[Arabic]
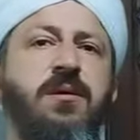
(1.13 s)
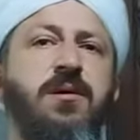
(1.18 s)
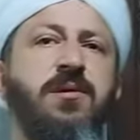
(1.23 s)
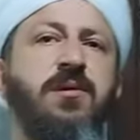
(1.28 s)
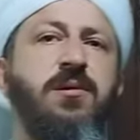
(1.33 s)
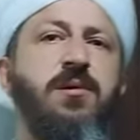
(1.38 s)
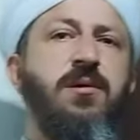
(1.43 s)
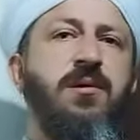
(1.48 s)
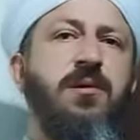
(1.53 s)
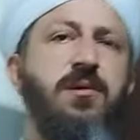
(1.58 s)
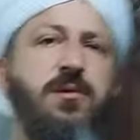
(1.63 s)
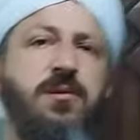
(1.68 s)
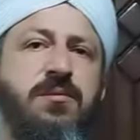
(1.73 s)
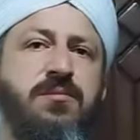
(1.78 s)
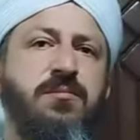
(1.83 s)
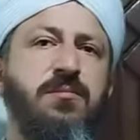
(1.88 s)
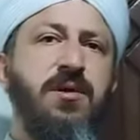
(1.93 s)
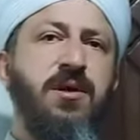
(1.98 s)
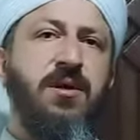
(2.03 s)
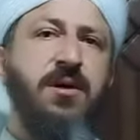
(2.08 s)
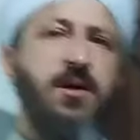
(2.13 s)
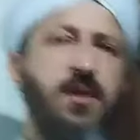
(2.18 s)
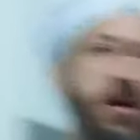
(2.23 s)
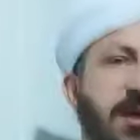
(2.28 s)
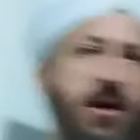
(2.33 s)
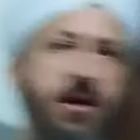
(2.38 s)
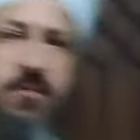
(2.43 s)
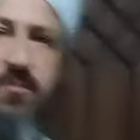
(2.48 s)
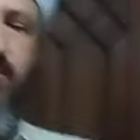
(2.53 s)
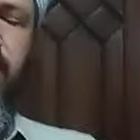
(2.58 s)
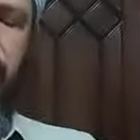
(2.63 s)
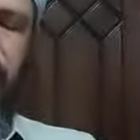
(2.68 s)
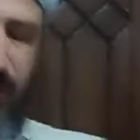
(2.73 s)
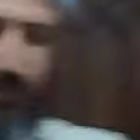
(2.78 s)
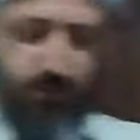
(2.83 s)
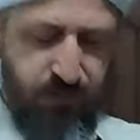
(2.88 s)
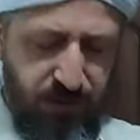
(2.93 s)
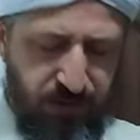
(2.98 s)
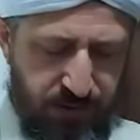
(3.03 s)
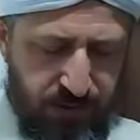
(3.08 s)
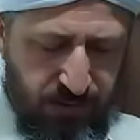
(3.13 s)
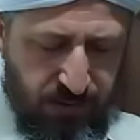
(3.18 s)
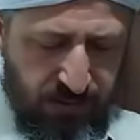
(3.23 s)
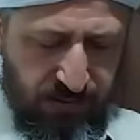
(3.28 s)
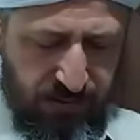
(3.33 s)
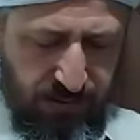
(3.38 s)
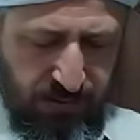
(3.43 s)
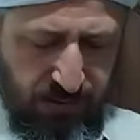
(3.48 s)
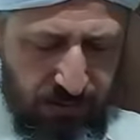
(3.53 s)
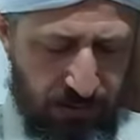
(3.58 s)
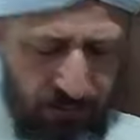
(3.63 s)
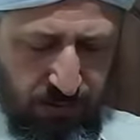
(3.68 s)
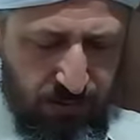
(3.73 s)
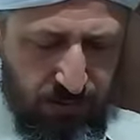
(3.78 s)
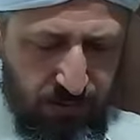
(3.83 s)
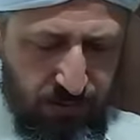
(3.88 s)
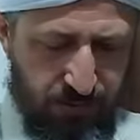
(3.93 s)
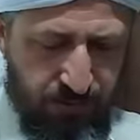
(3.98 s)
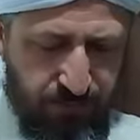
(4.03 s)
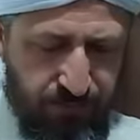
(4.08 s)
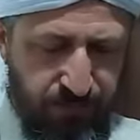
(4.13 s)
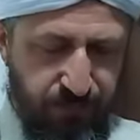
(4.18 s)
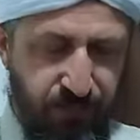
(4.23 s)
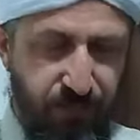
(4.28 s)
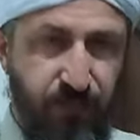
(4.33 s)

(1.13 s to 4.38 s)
اللهم لك الحمد حمدا كثيرا